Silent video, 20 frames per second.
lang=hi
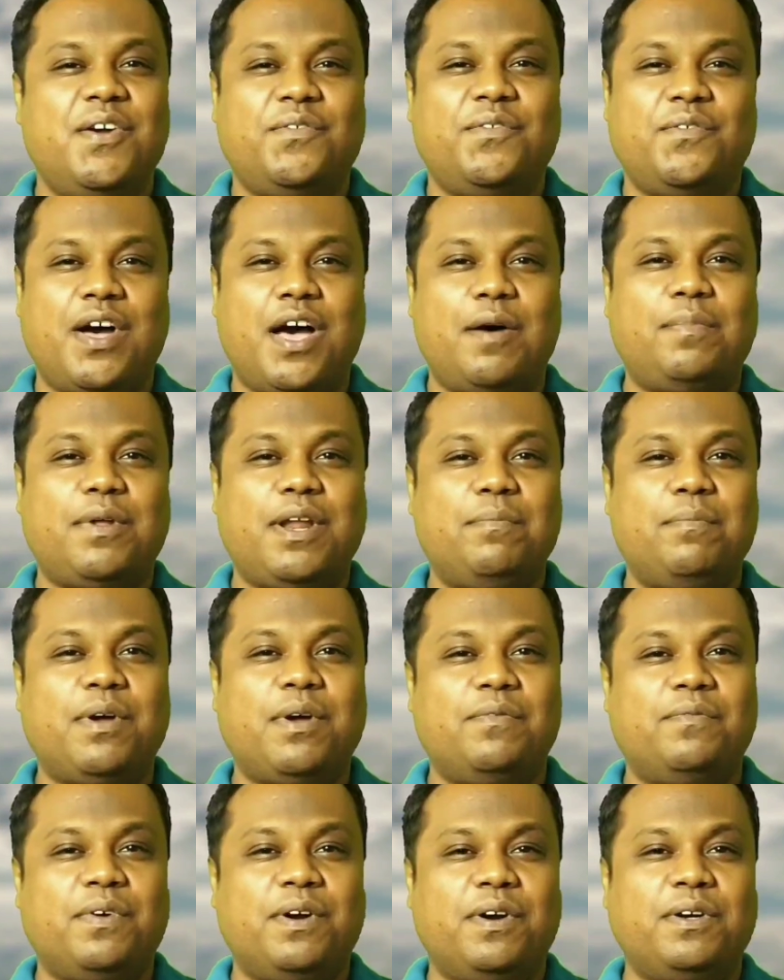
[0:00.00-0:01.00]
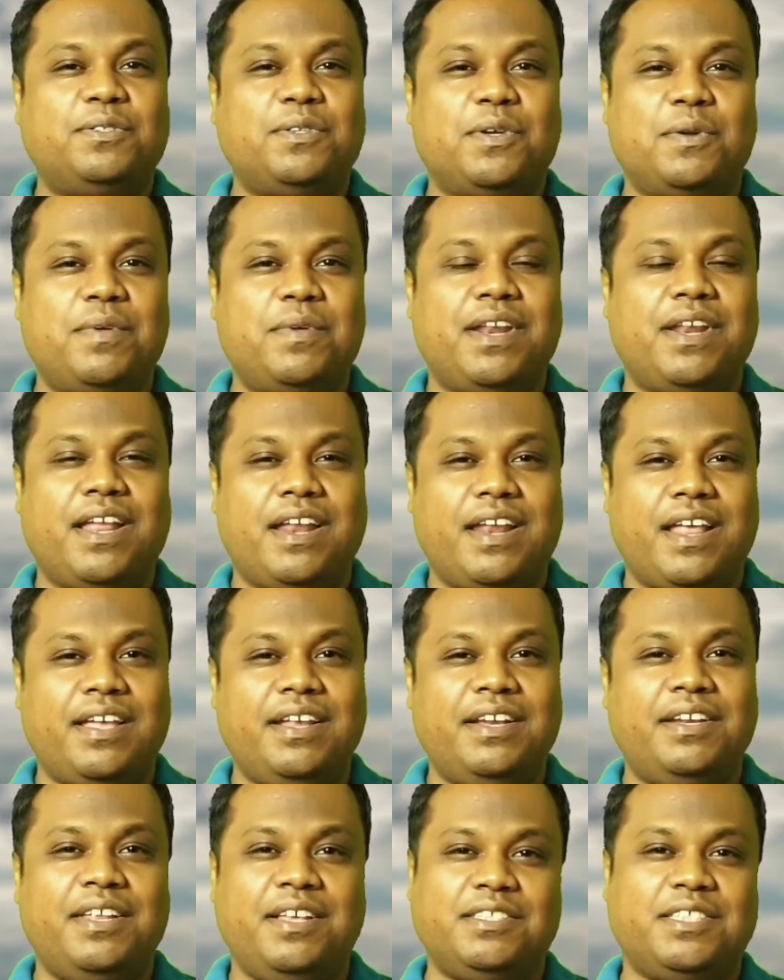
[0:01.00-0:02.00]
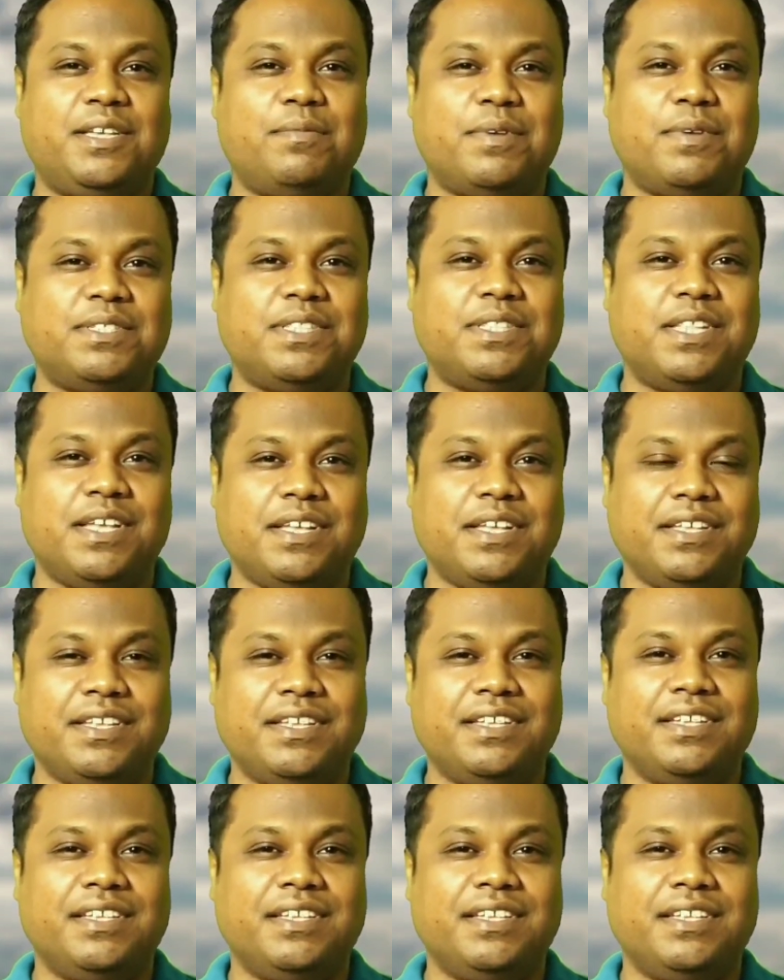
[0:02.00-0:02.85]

वहाँ पर हम कंफर्ट जोन में रहना ही ठीक समझते हैं